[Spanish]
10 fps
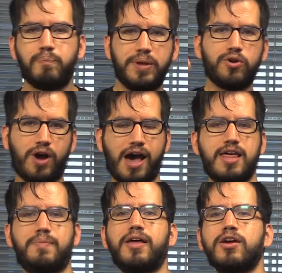Pero
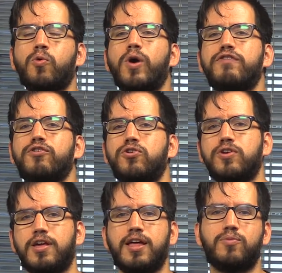además de jugar
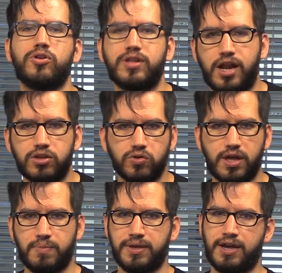Forono y de demostrar
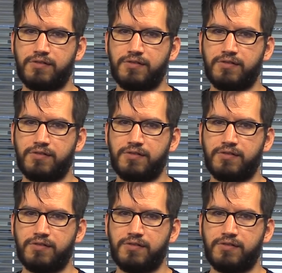todas mis